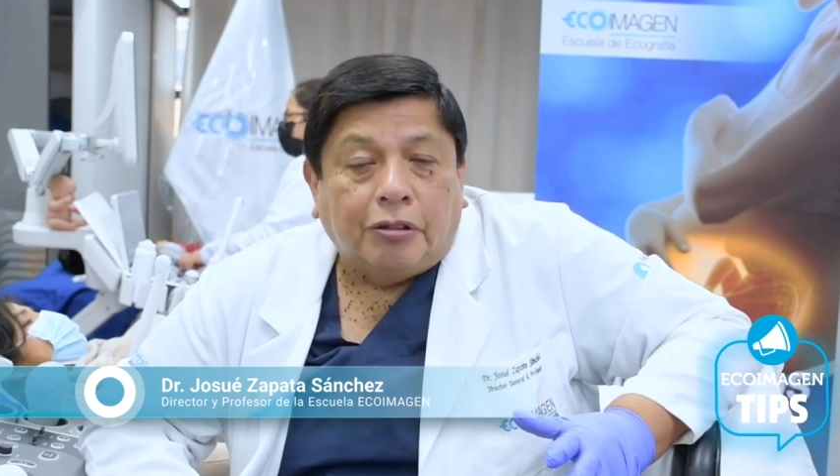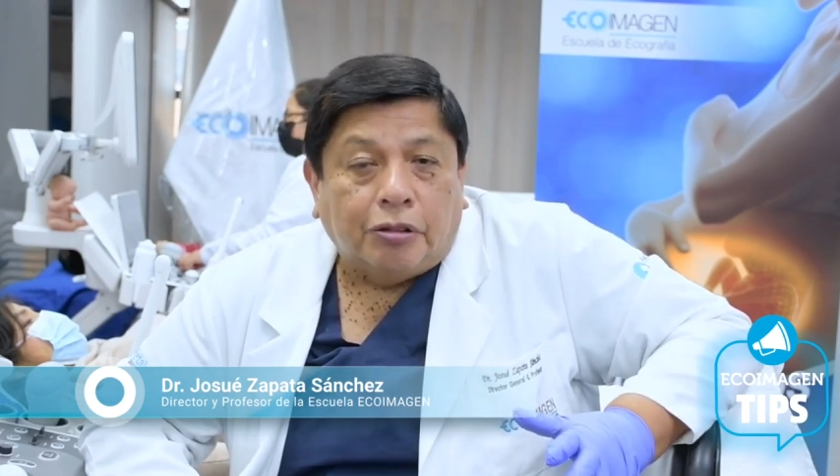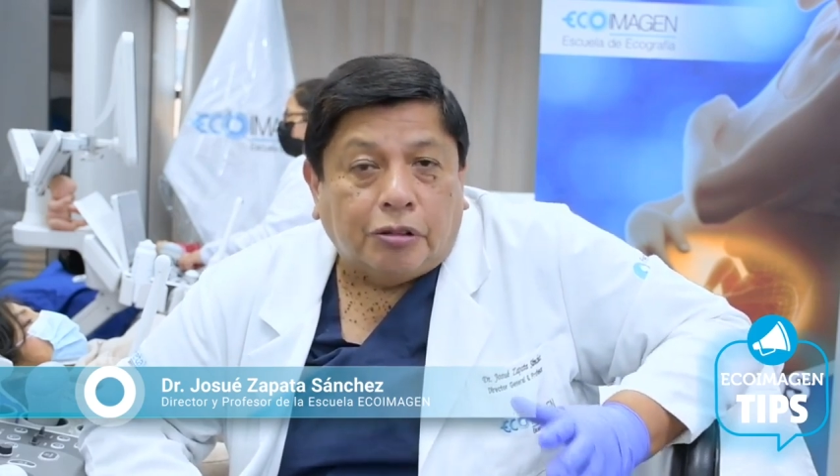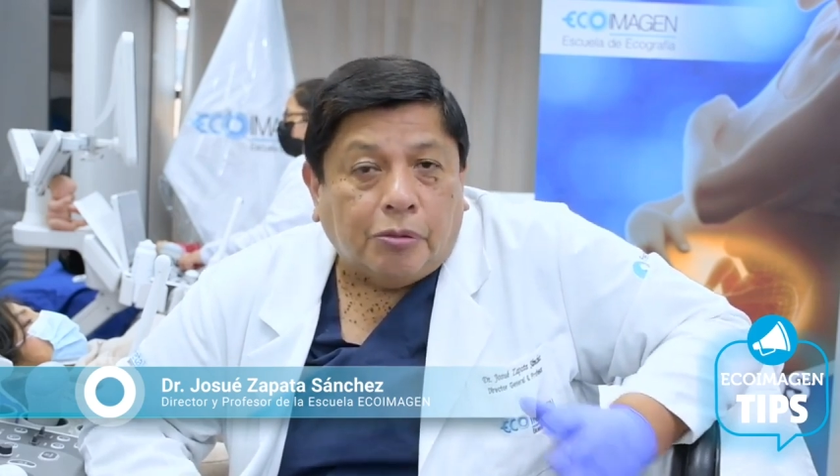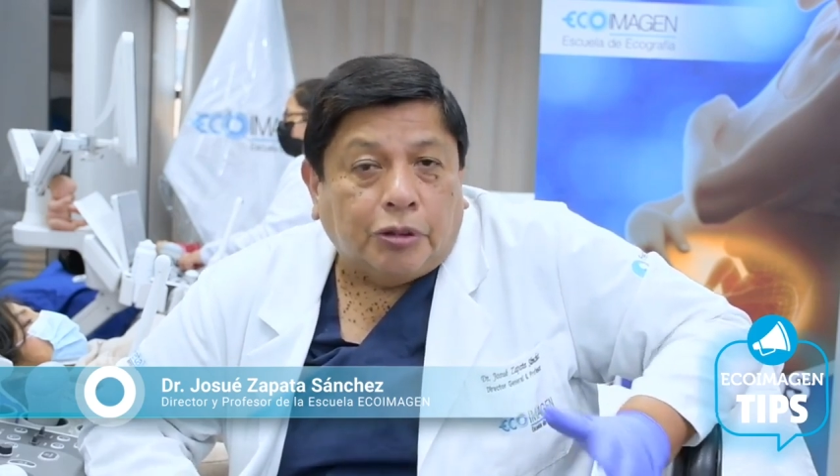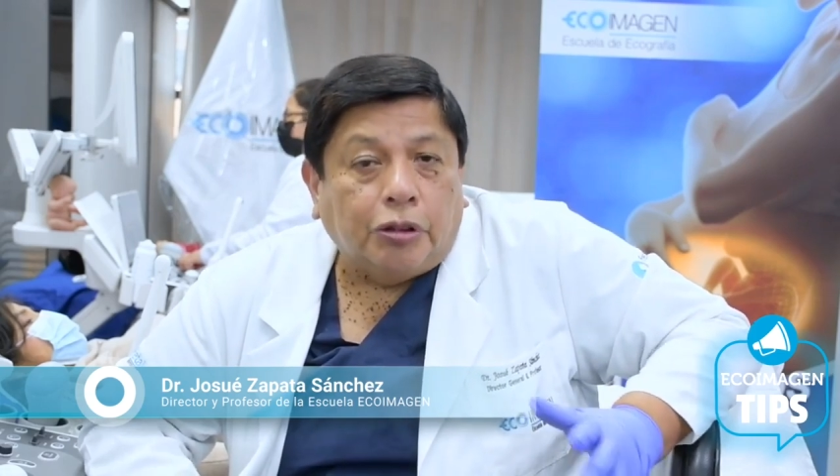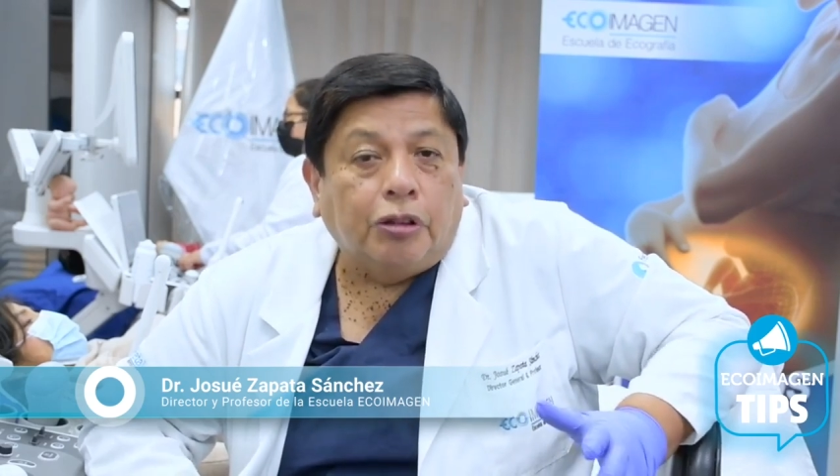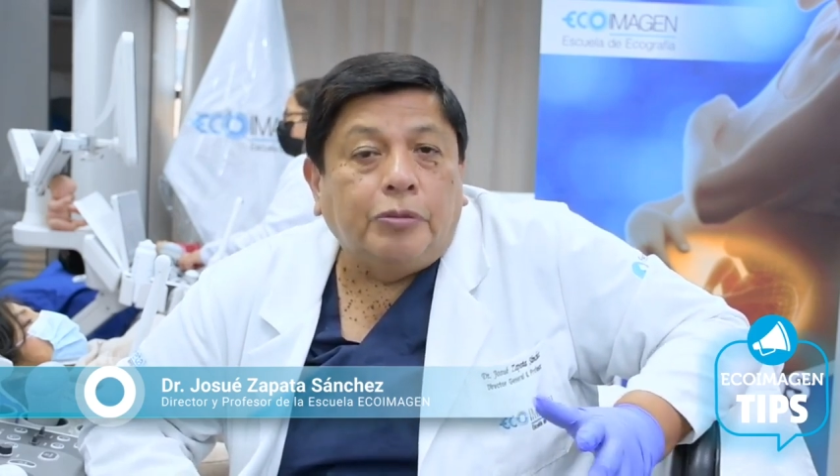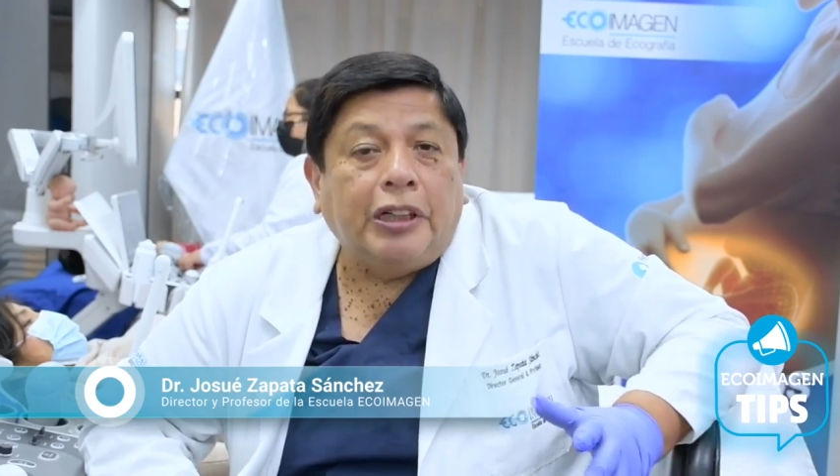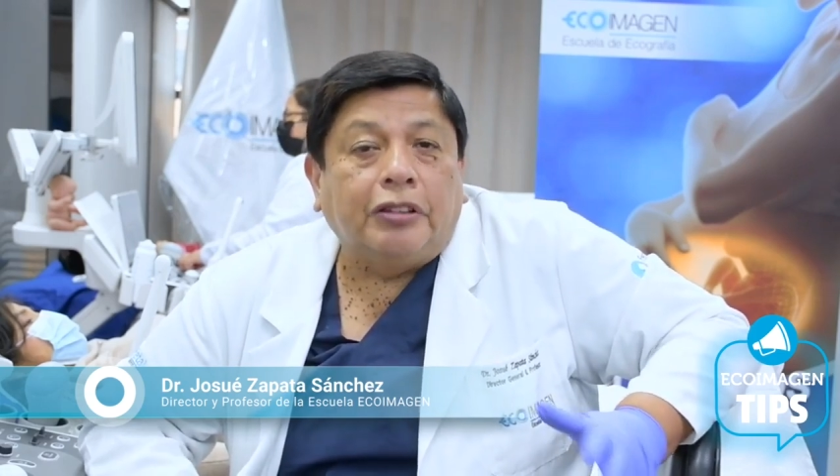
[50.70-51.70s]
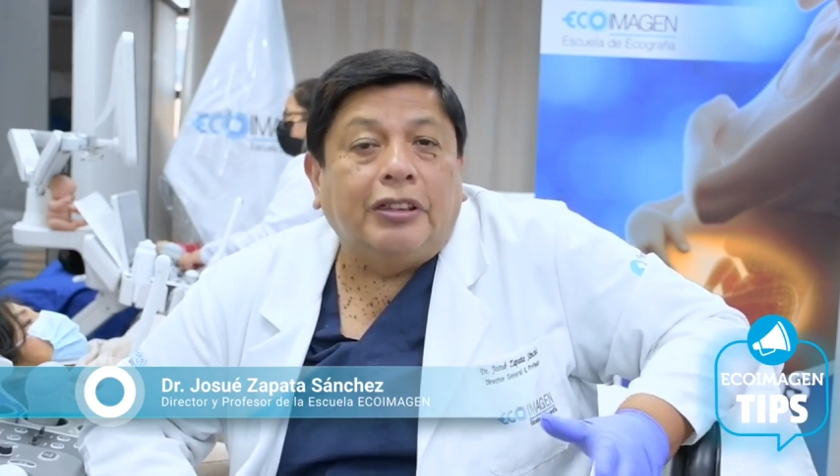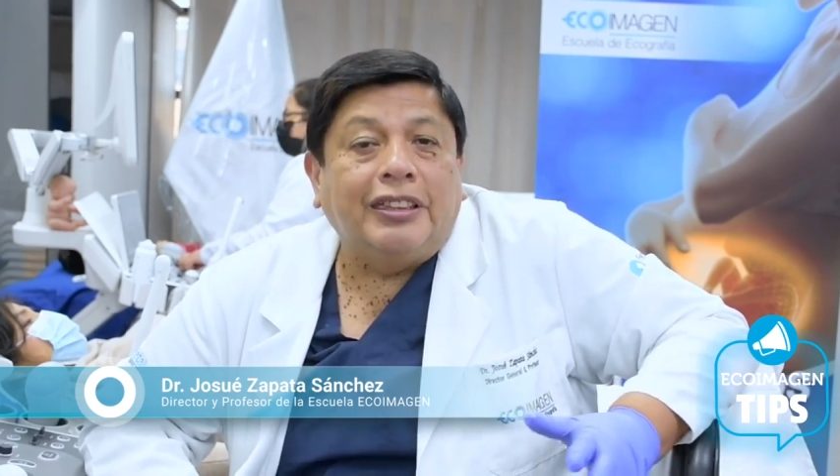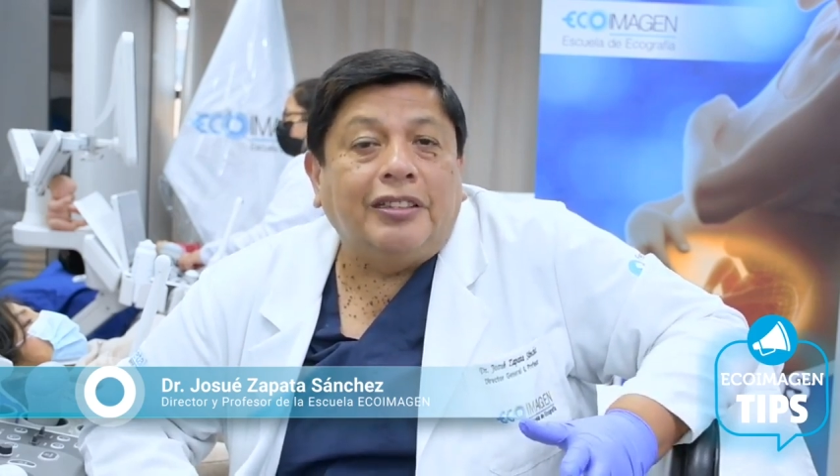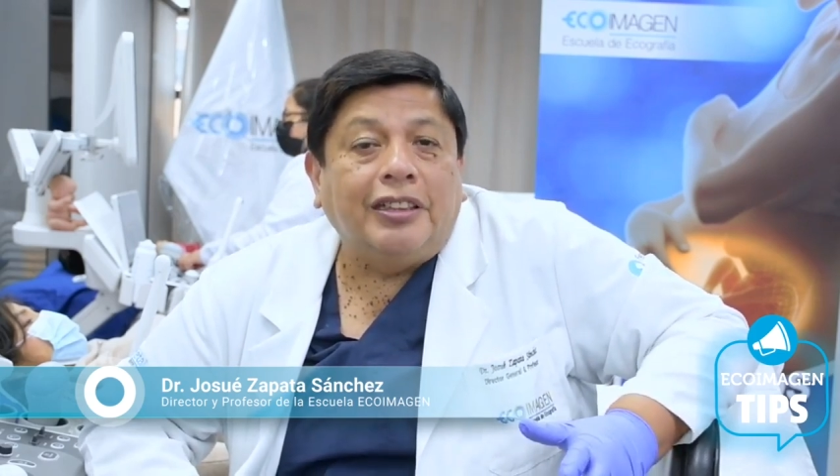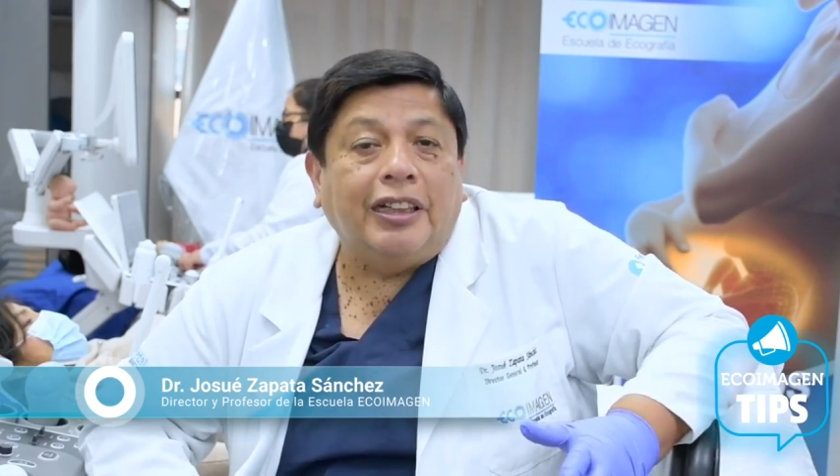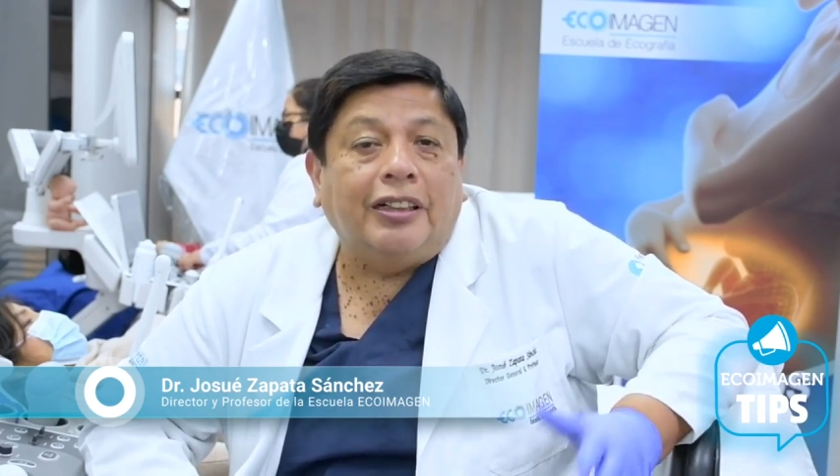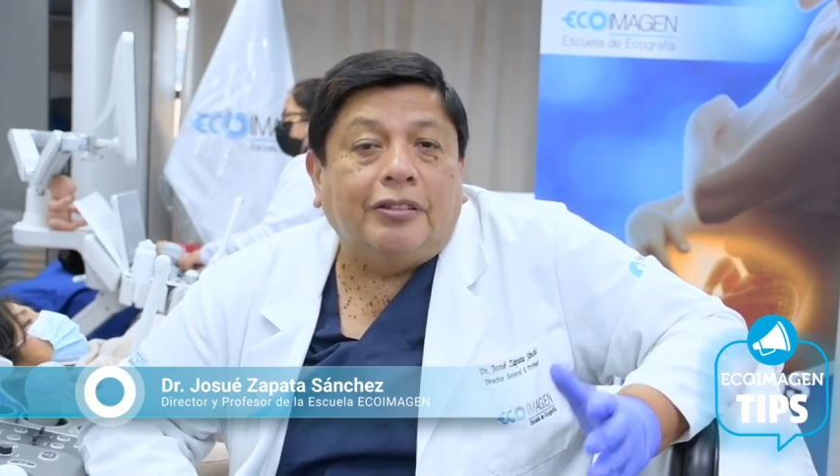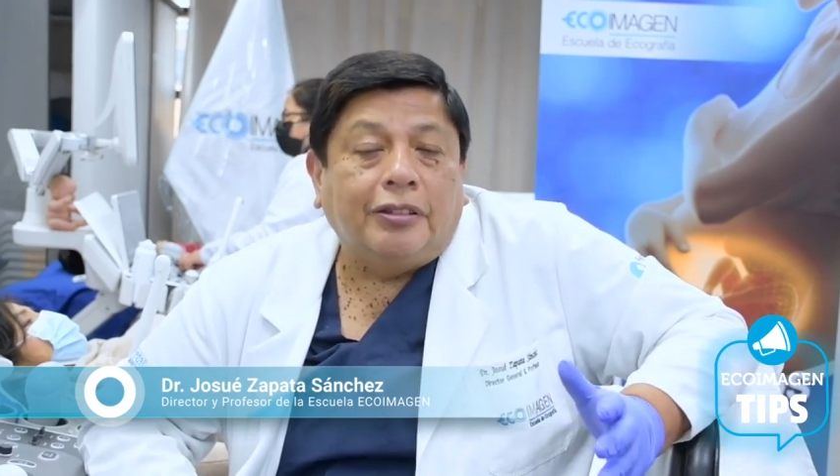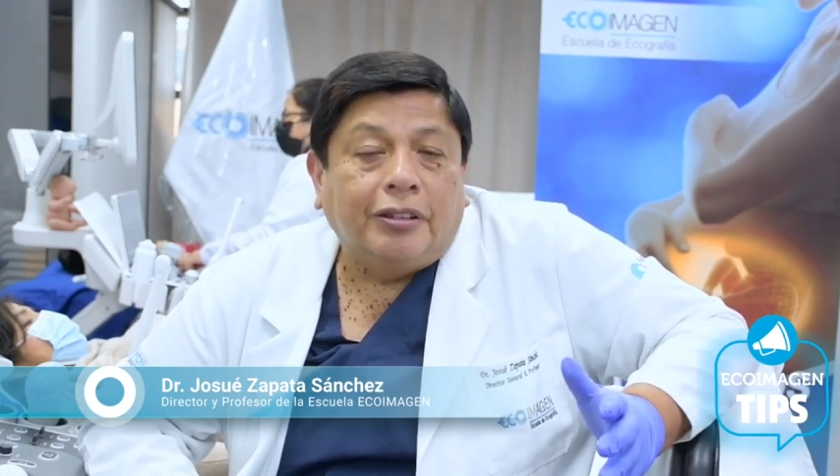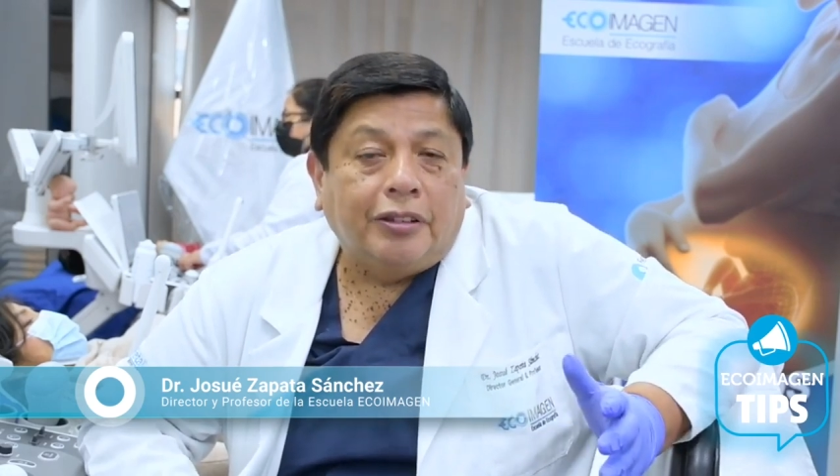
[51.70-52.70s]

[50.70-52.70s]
Como todos los miércoles decía,